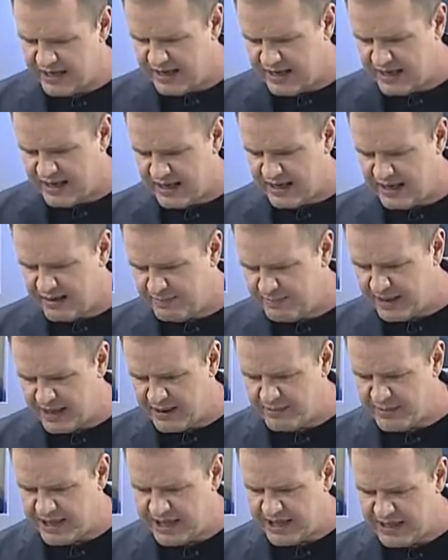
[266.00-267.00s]
é,
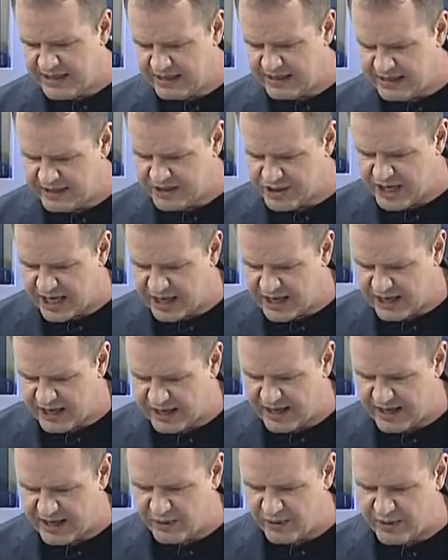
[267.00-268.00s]
pela manhã, né, já
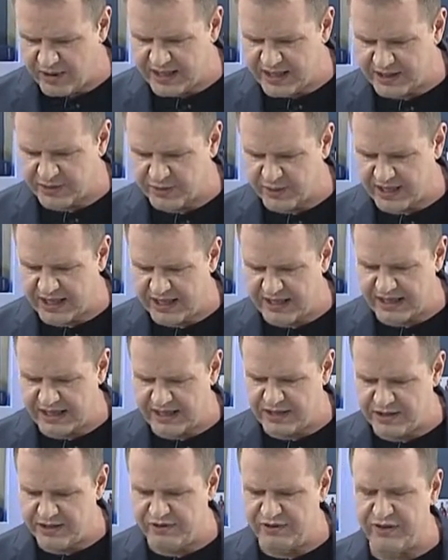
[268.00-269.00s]
recolhendo aqui na
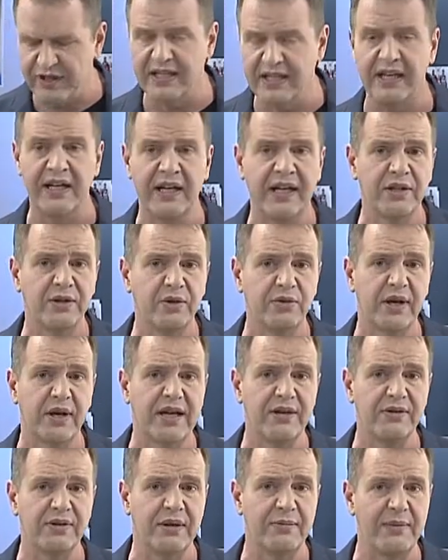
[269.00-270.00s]
Rede Vida, tudo
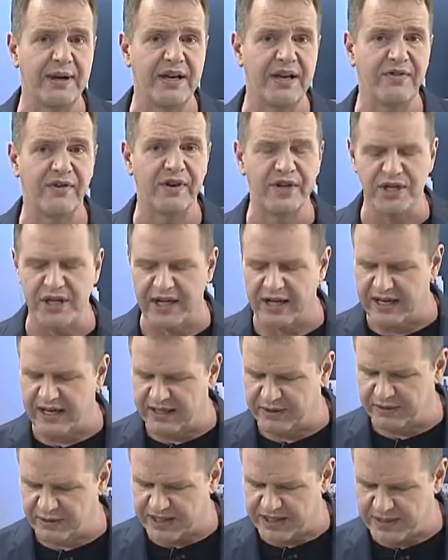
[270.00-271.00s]
aquilo também que foi
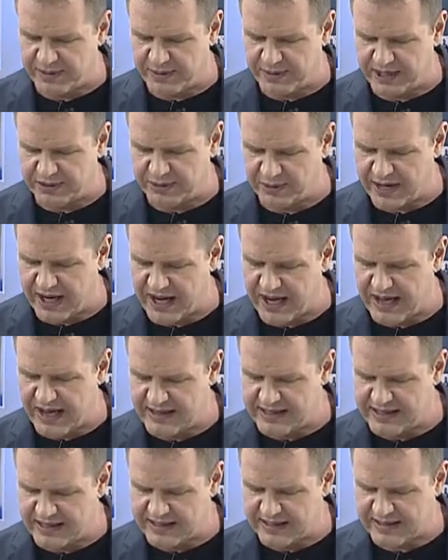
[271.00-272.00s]
chegando nas
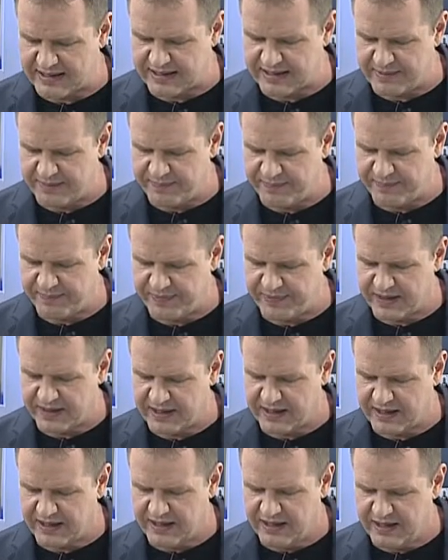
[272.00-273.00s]
madrugadas.
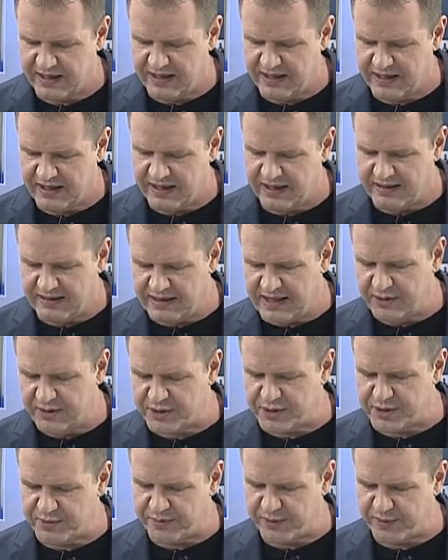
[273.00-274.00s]

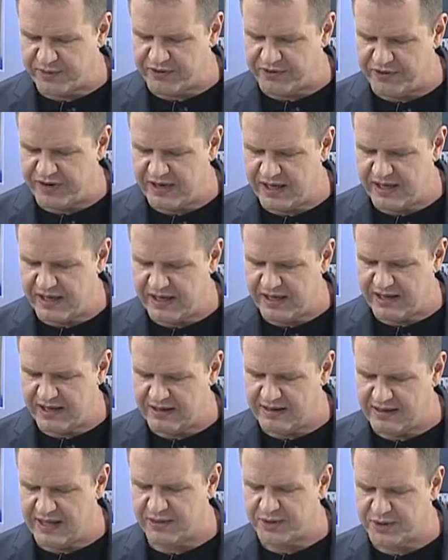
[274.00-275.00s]
Deus provê,
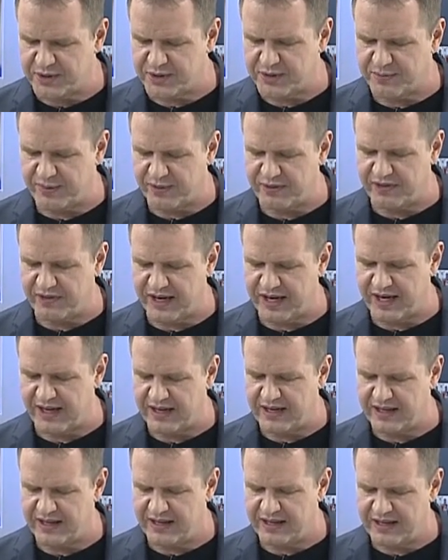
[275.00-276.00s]
Deus proverá.
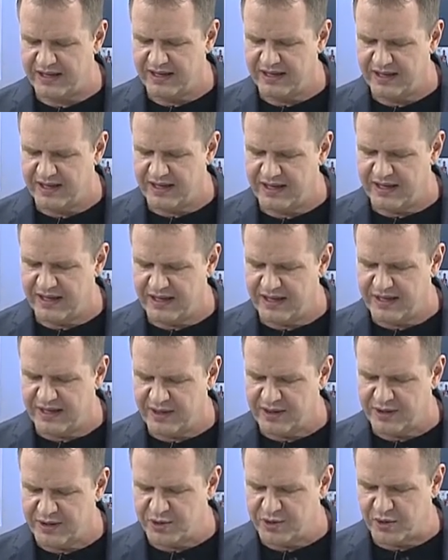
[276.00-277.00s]

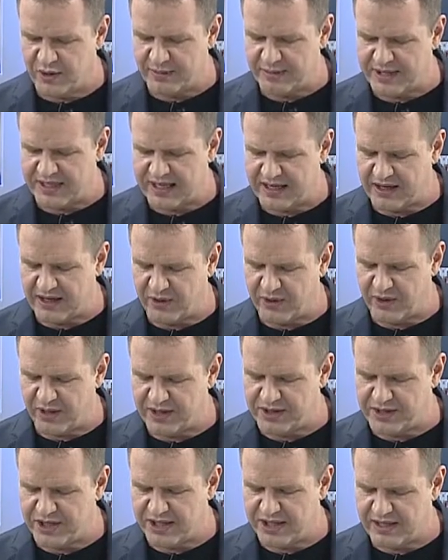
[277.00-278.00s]
Sua
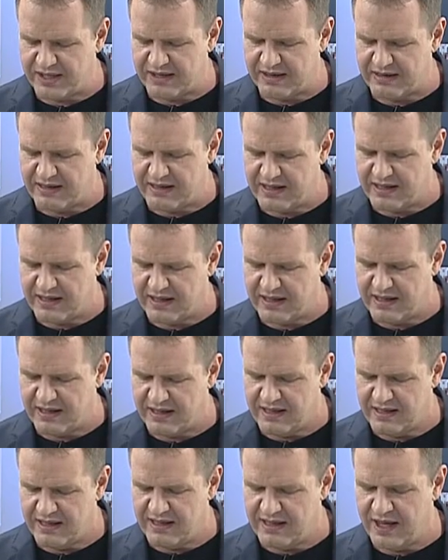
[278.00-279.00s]
misericórdia
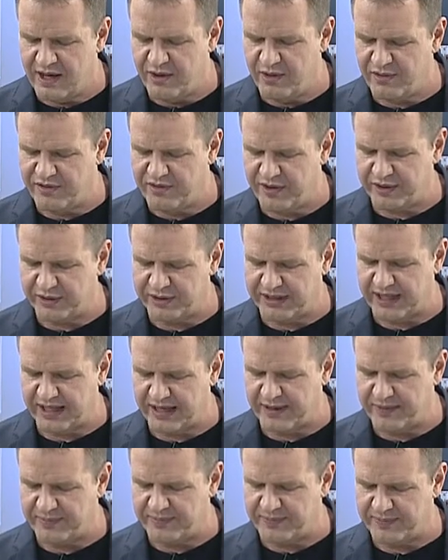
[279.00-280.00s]
não faltará.